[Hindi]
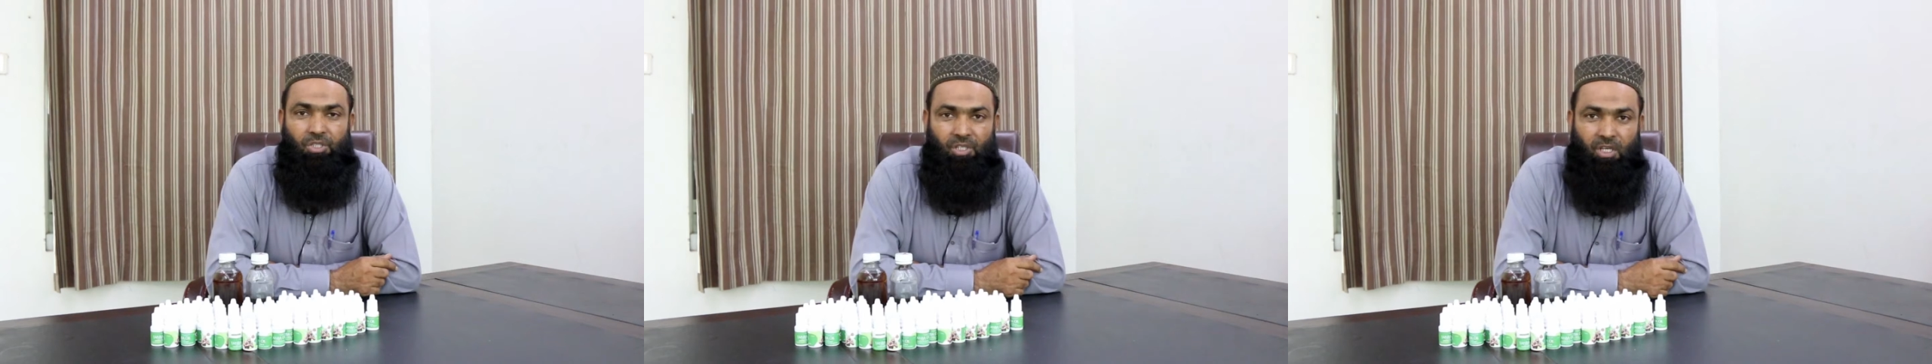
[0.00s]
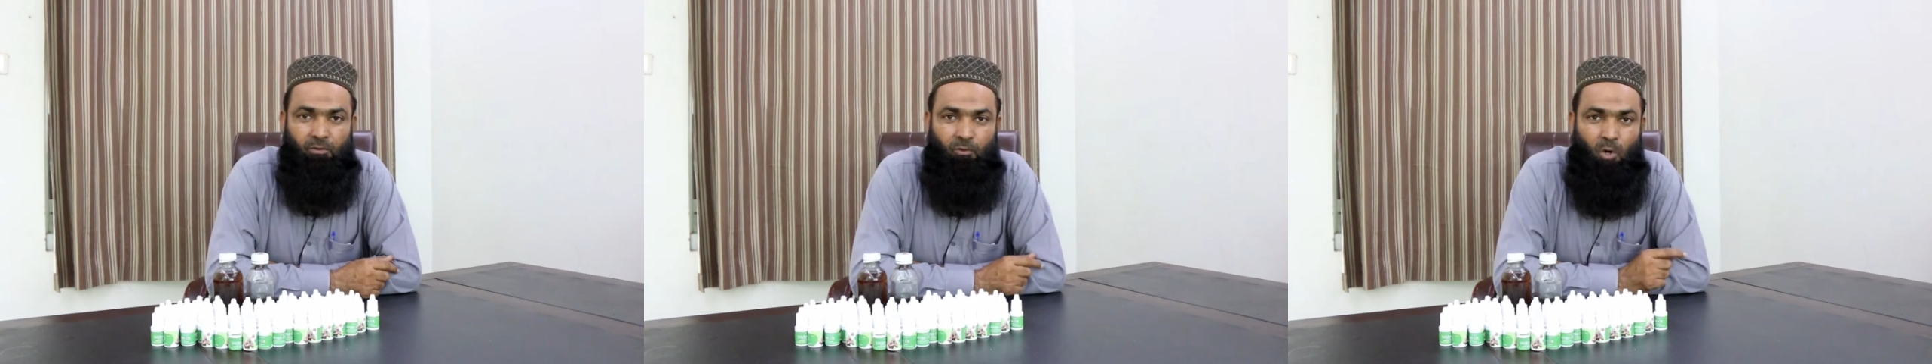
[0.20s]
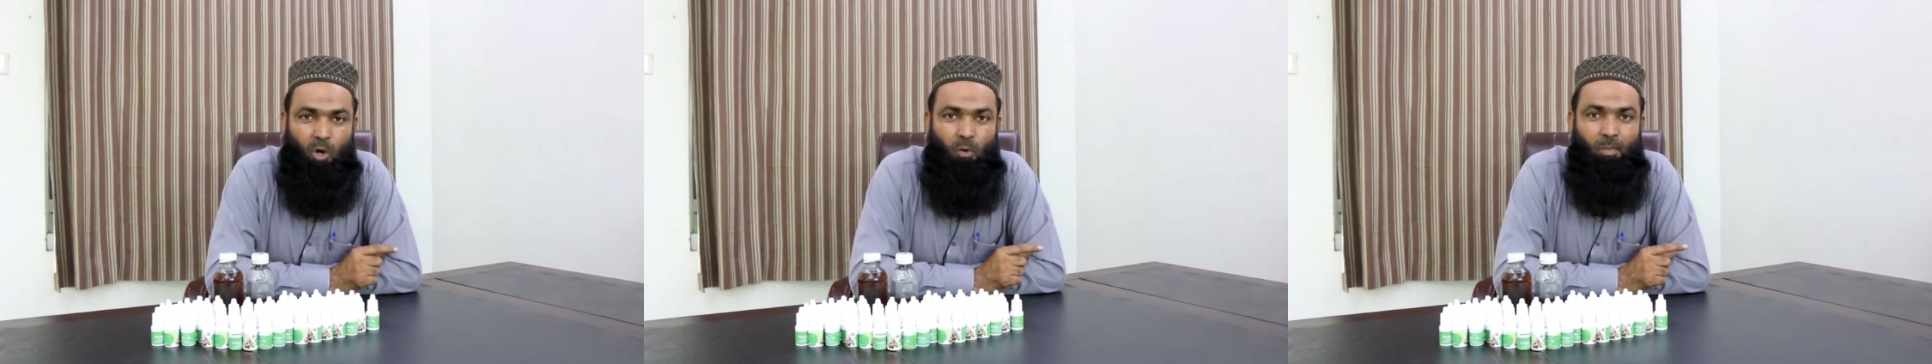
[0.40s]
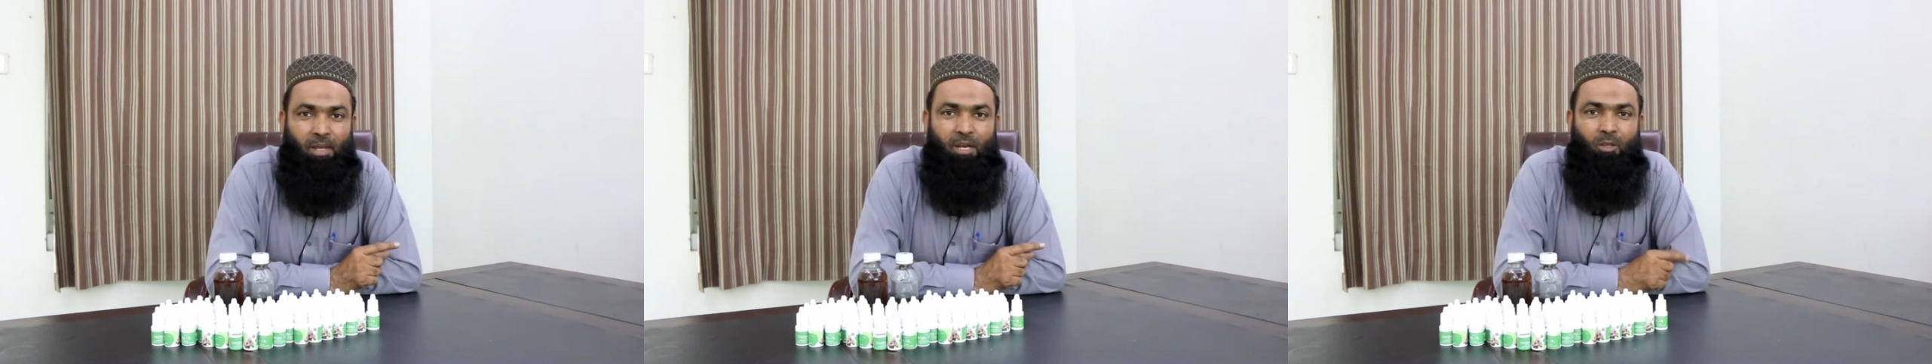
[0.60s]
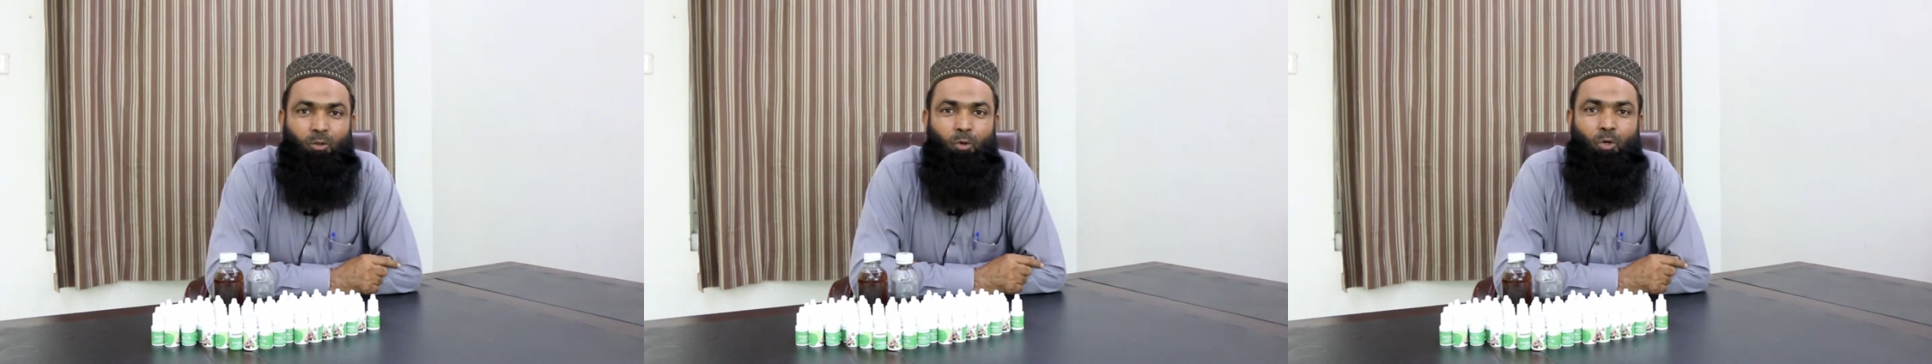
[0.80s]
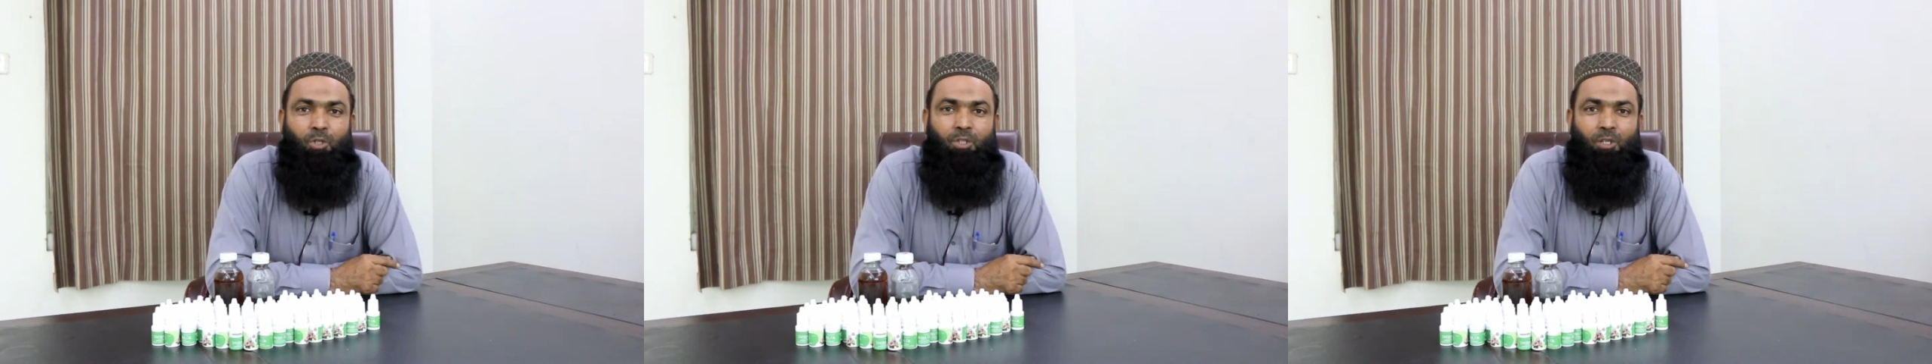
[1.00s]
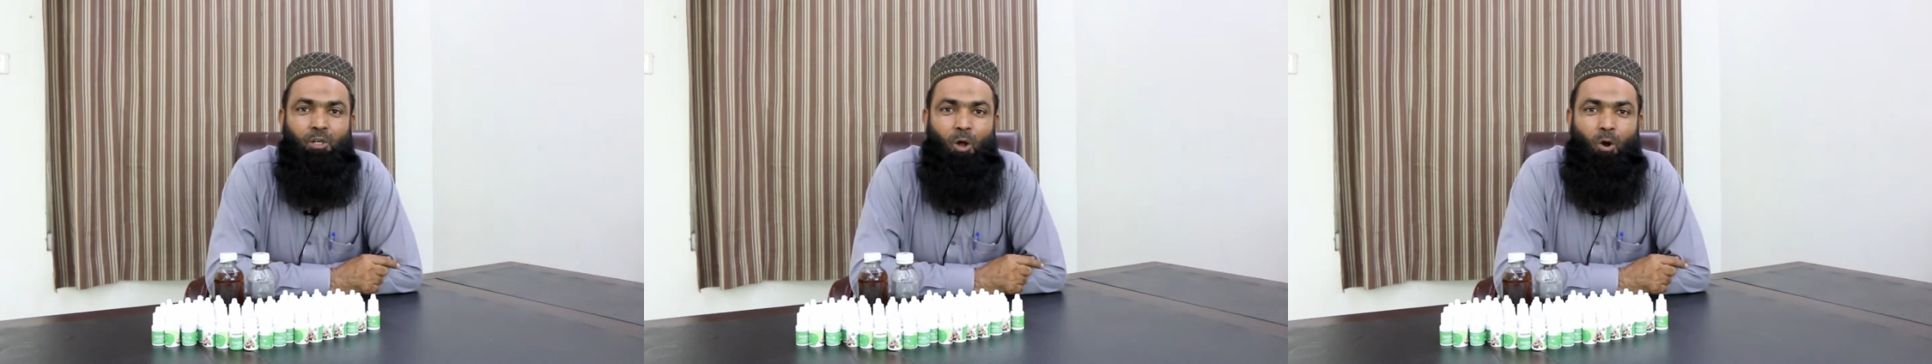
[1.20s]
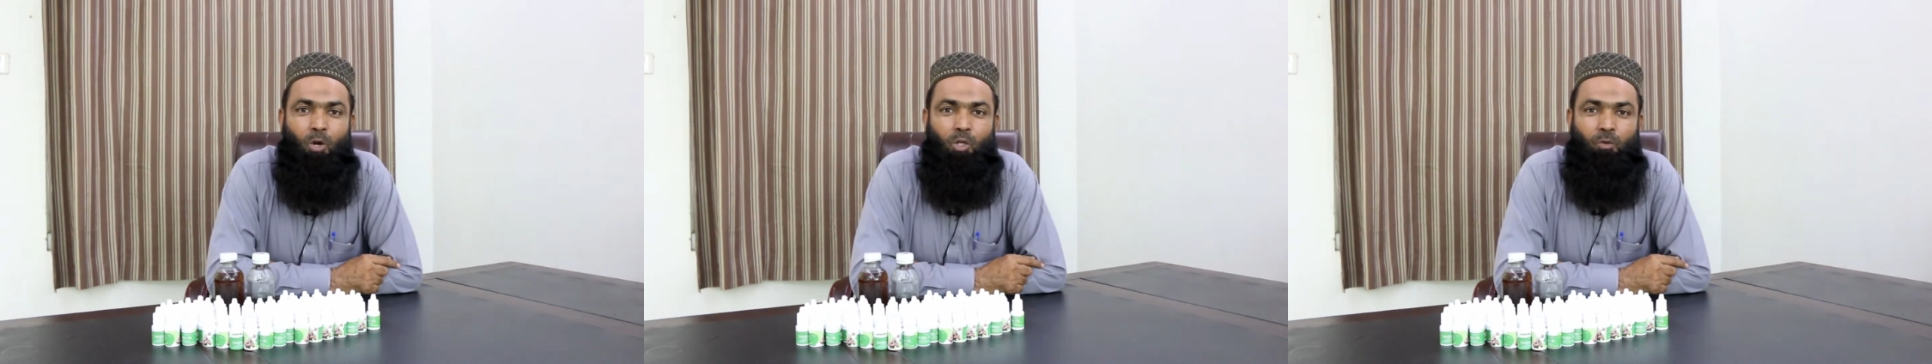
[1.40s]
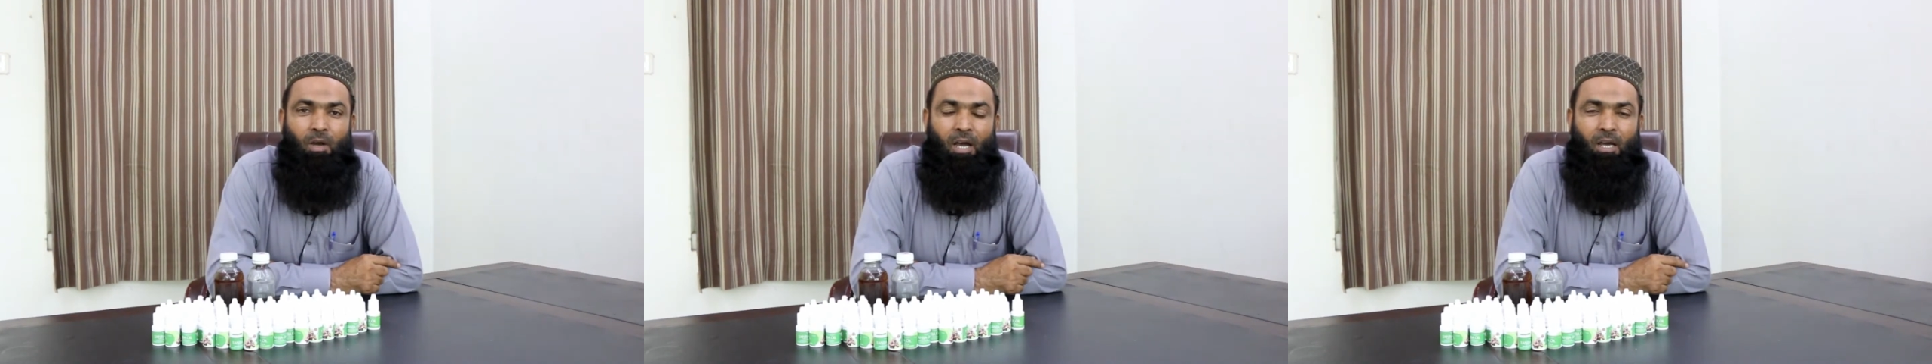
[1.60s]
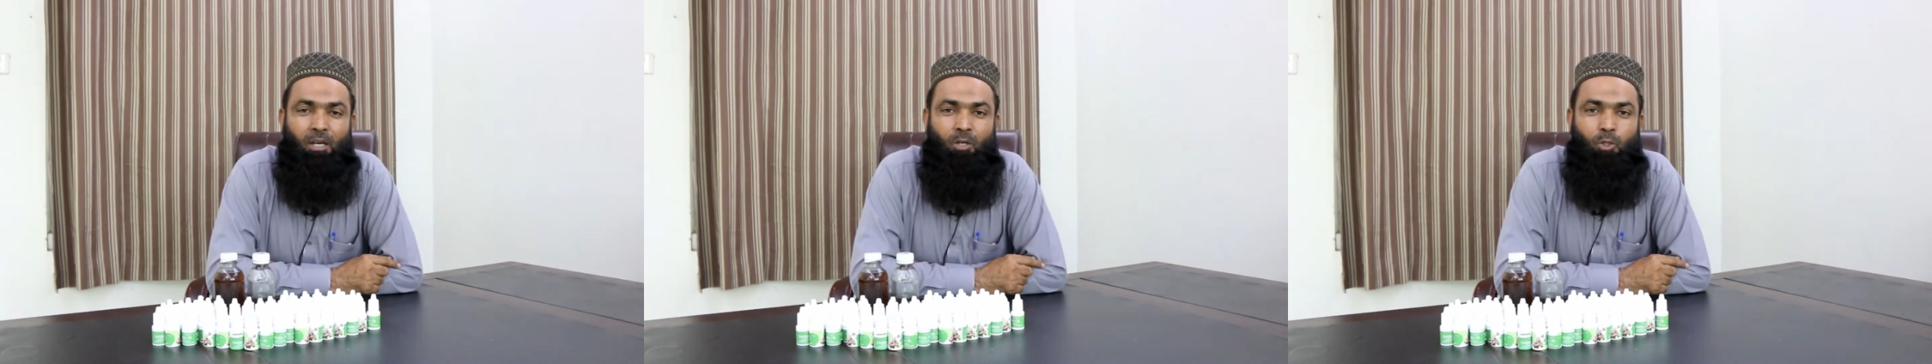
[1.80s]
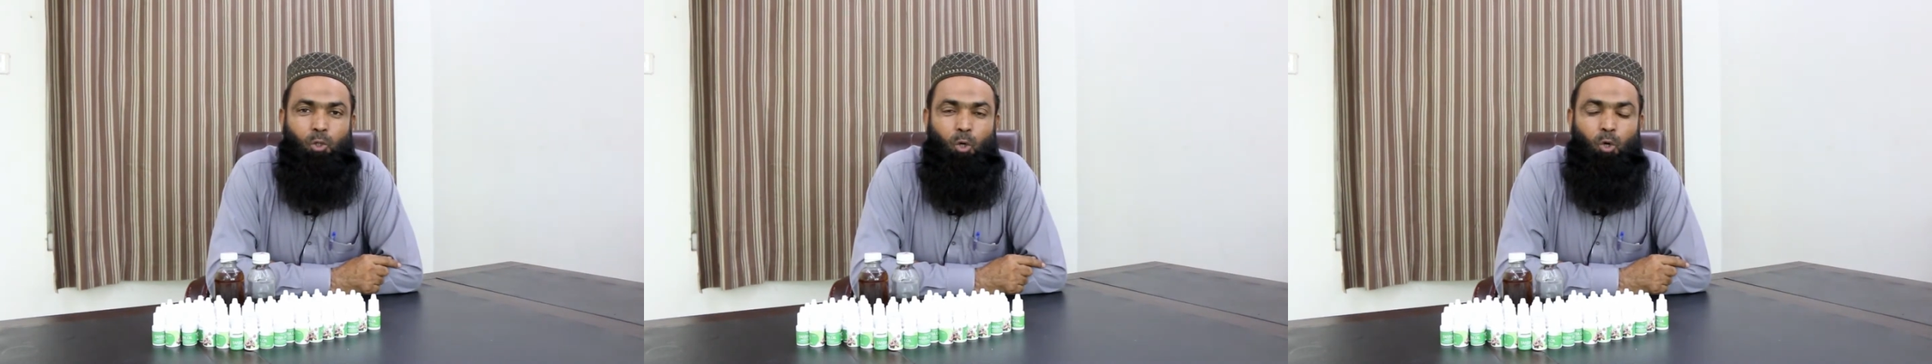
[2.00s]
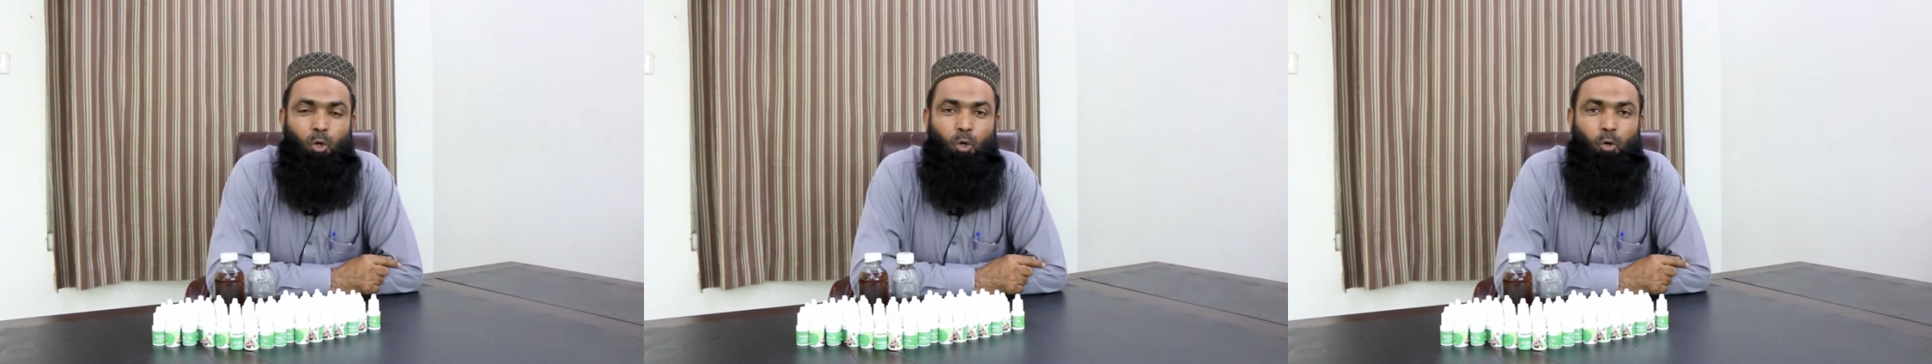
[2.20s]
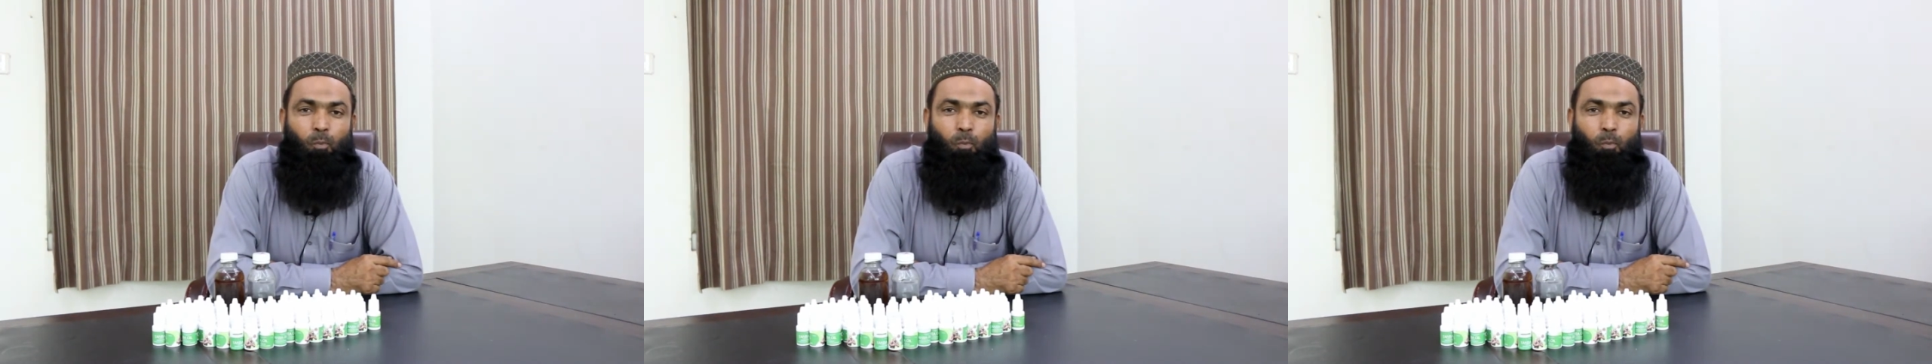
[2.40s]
जी वो मेरे दोस्त नौजवान जो